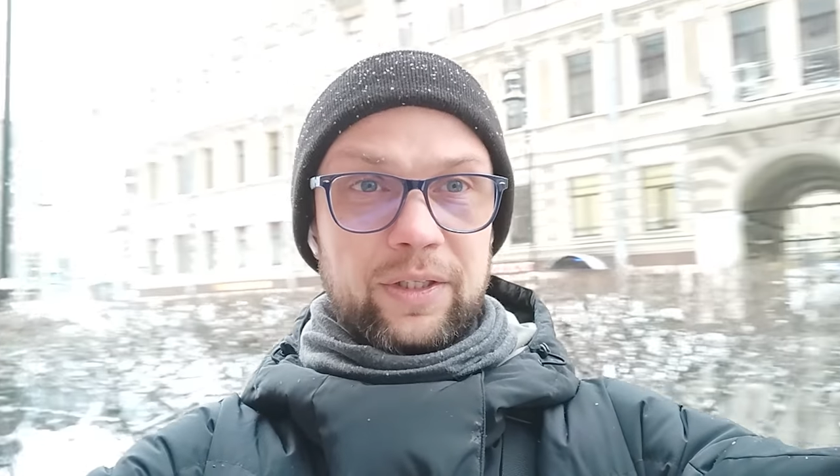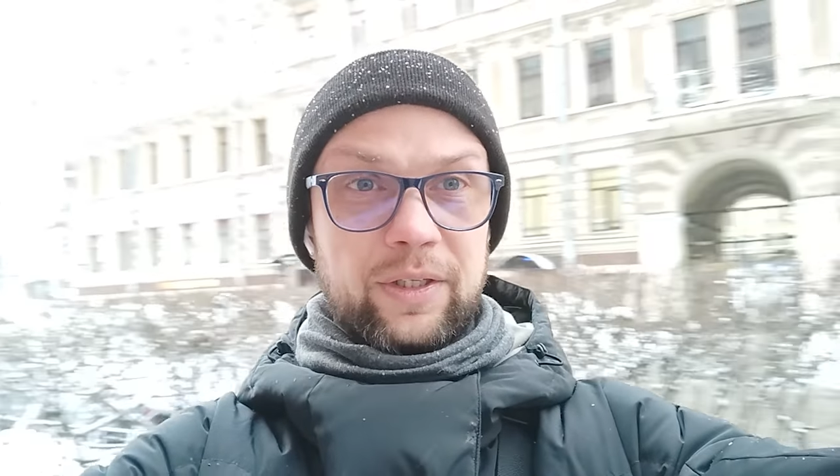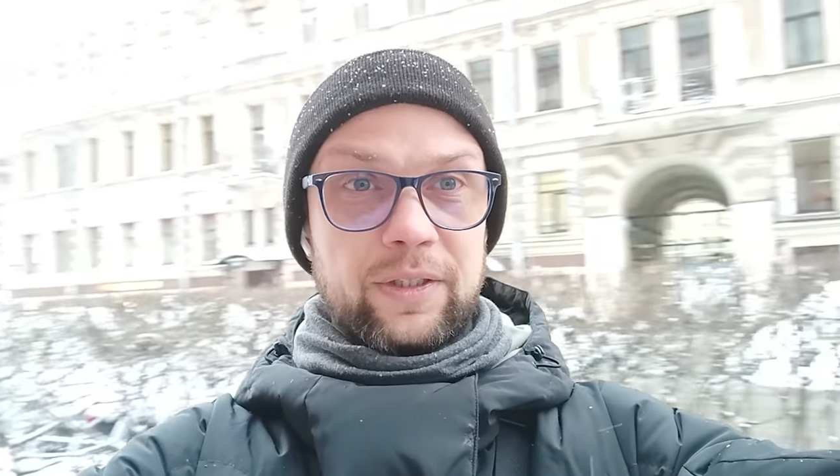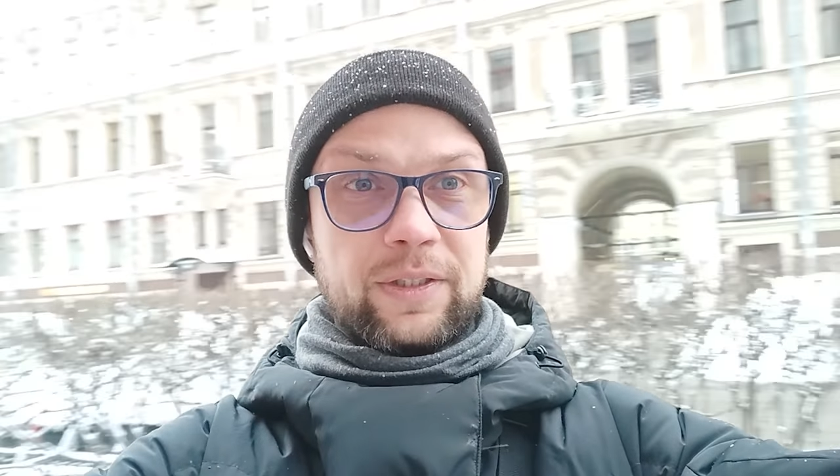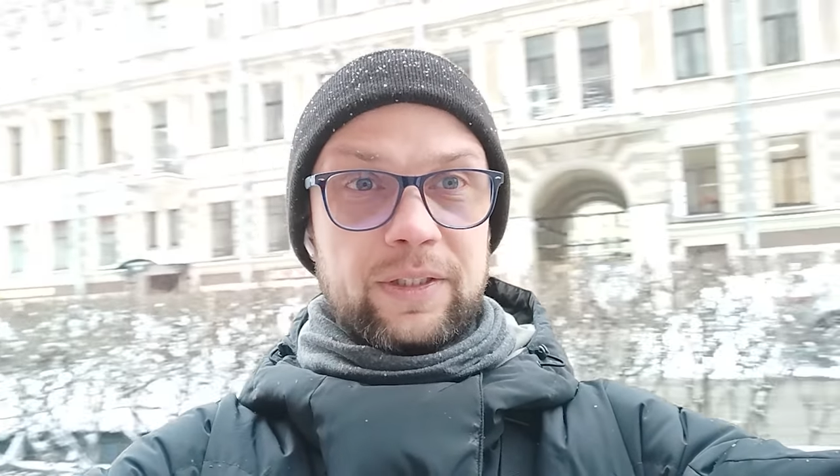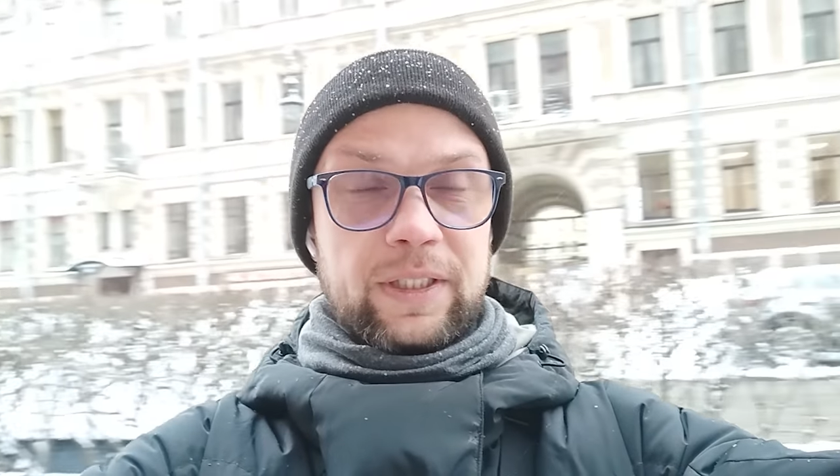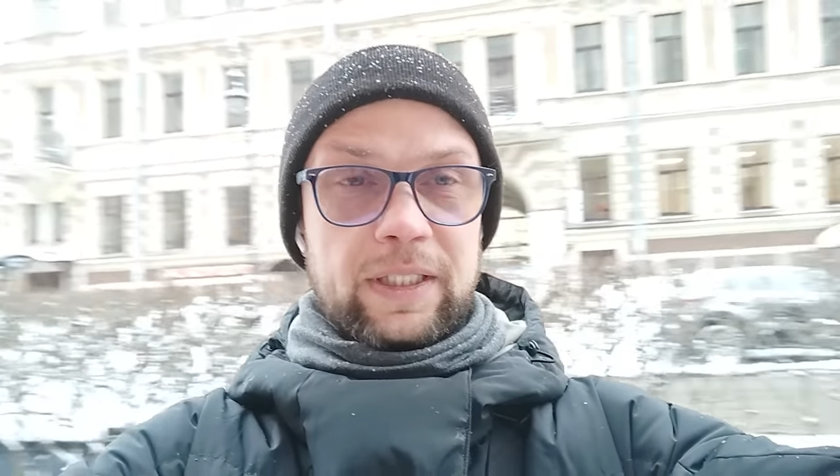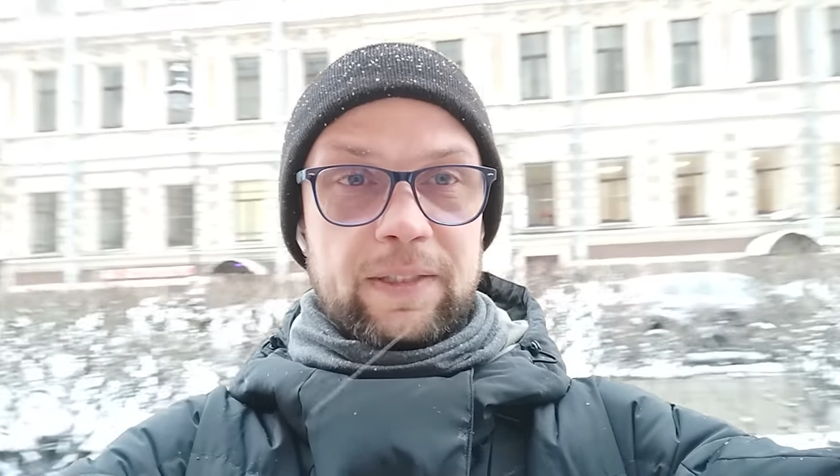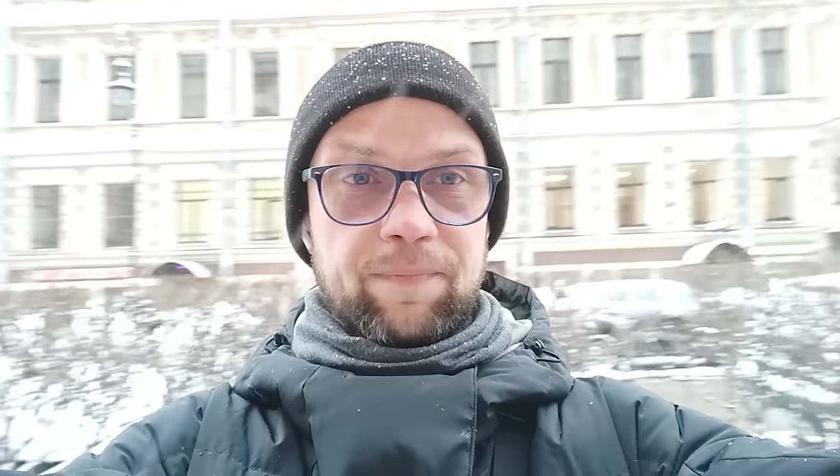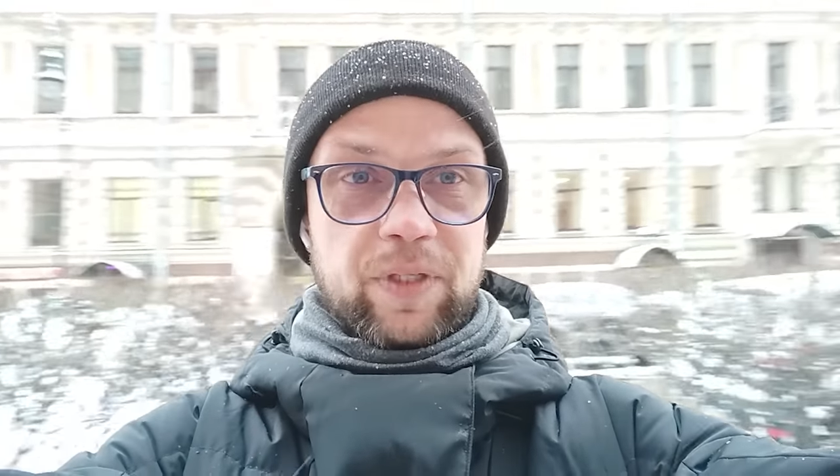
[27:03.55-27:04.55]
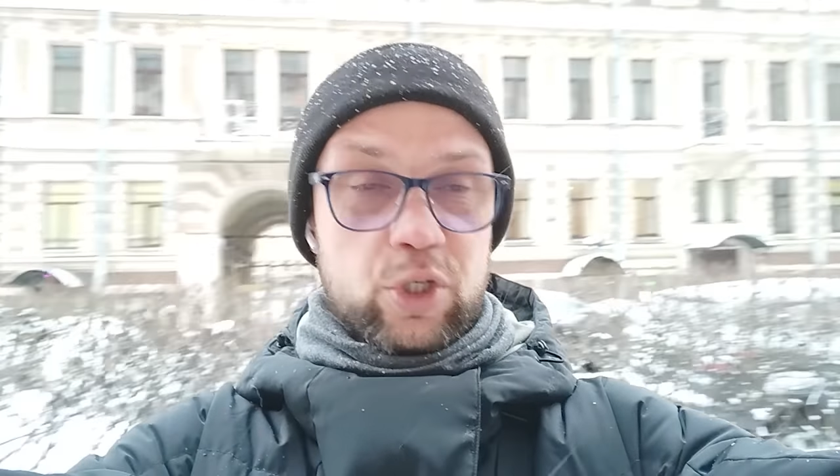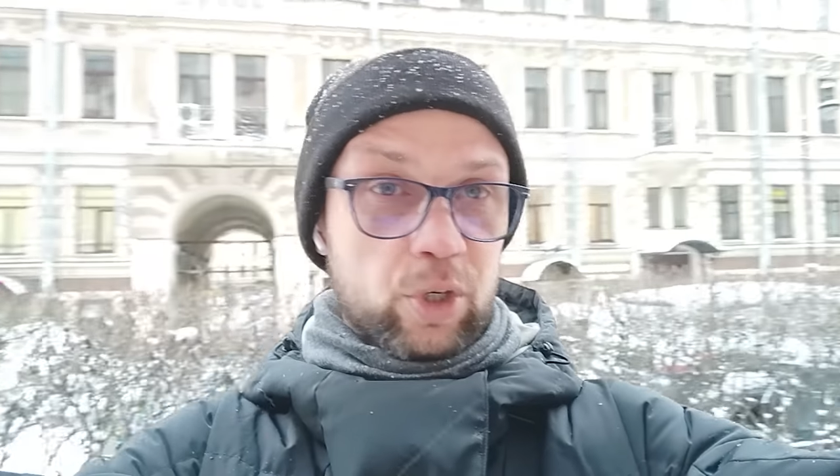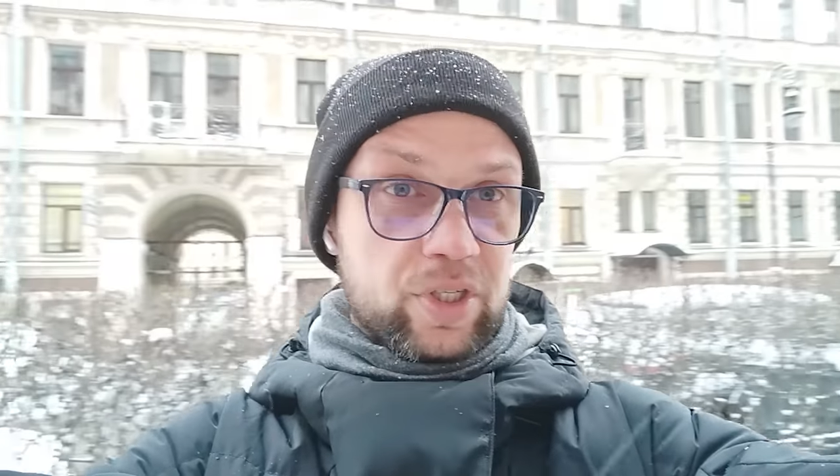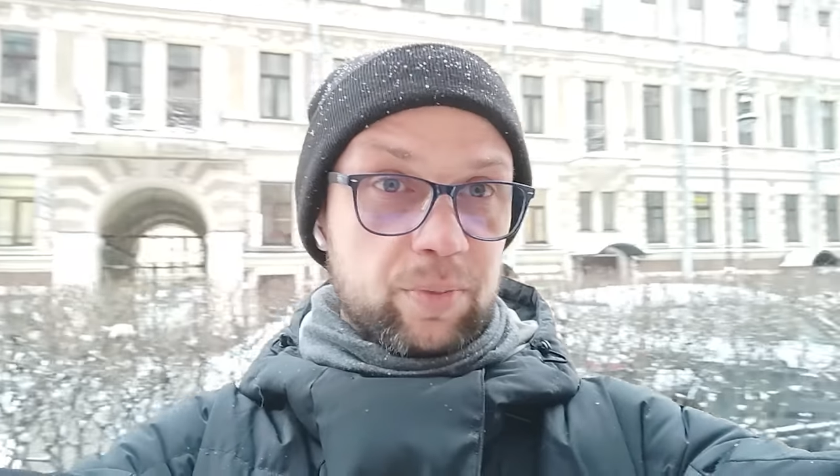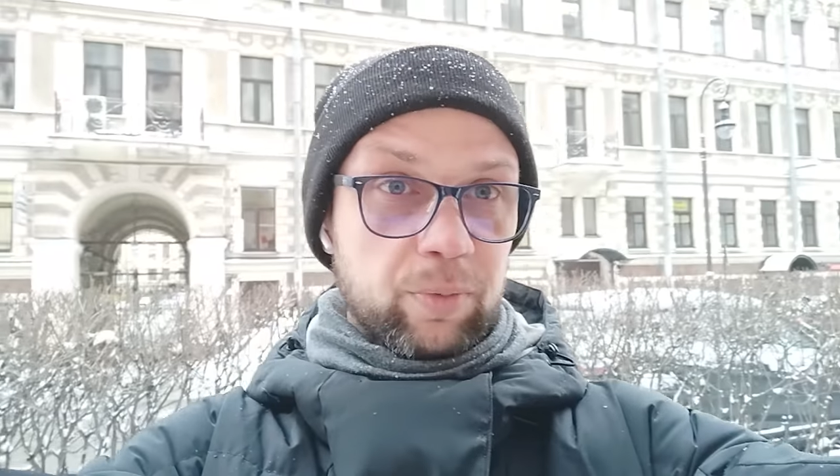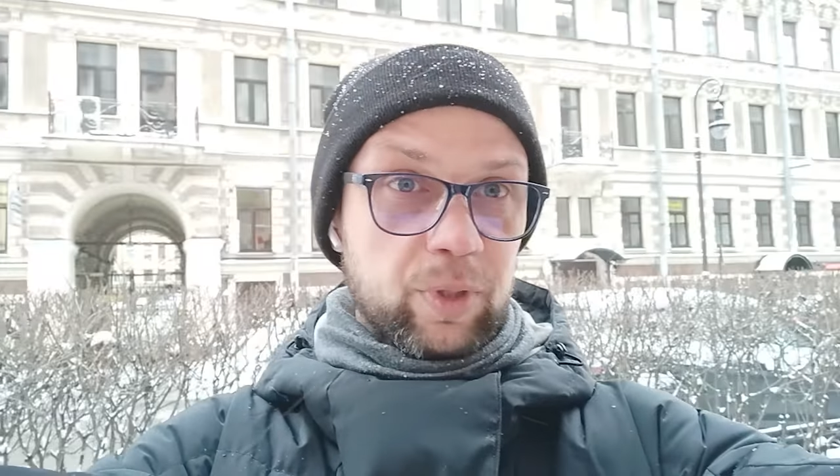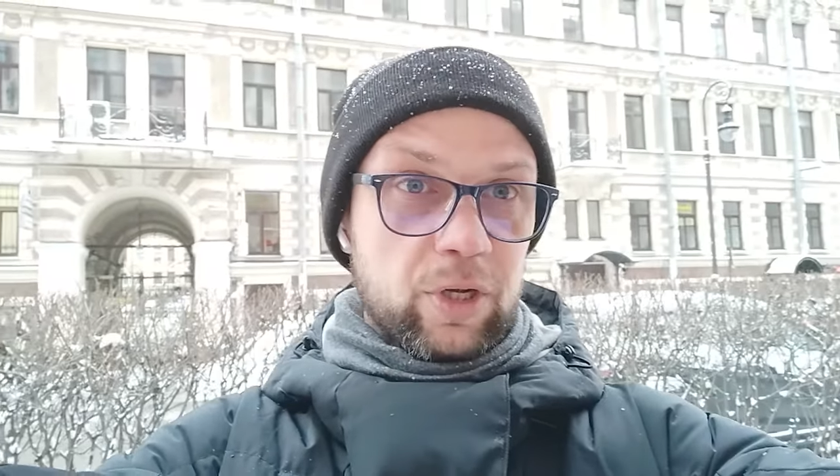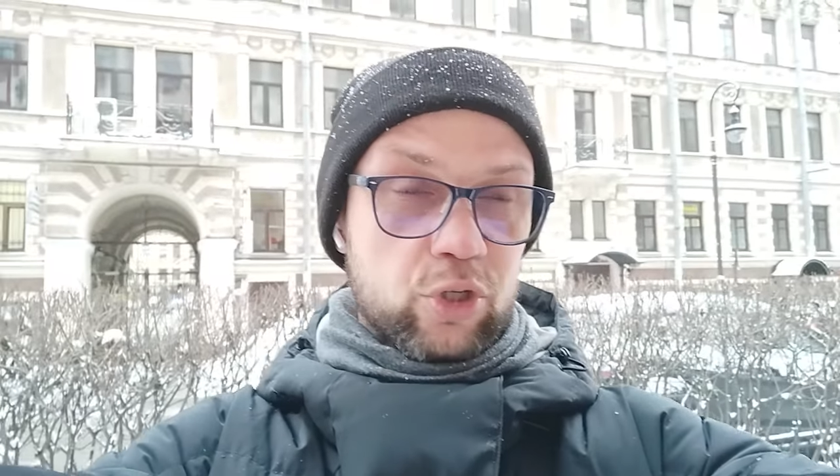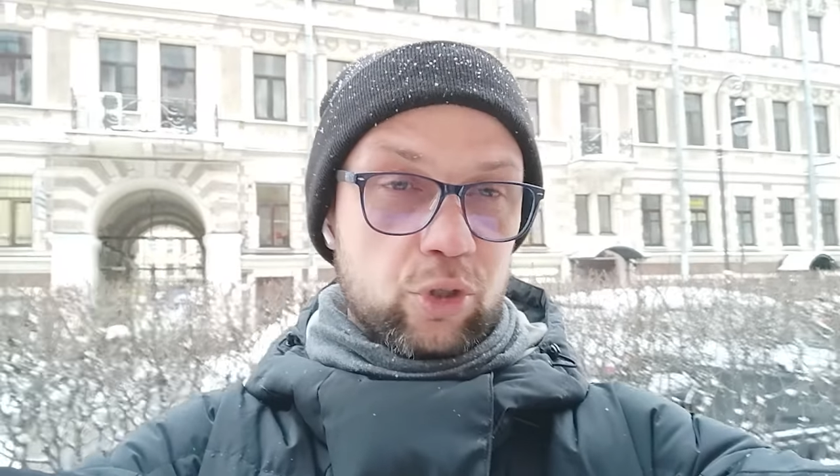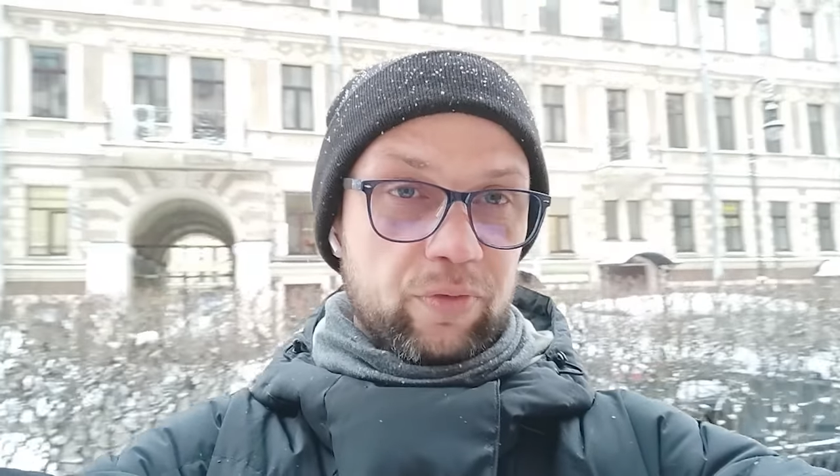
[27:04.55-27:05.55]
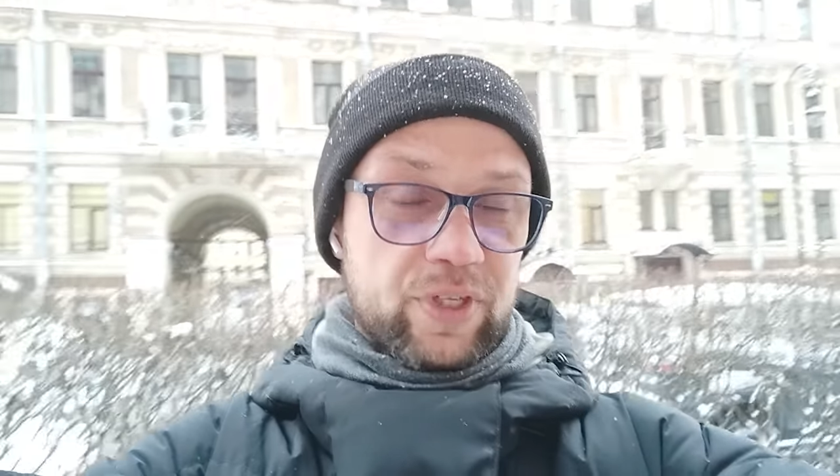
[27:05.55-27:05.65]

она. Еще раз напоминаю, что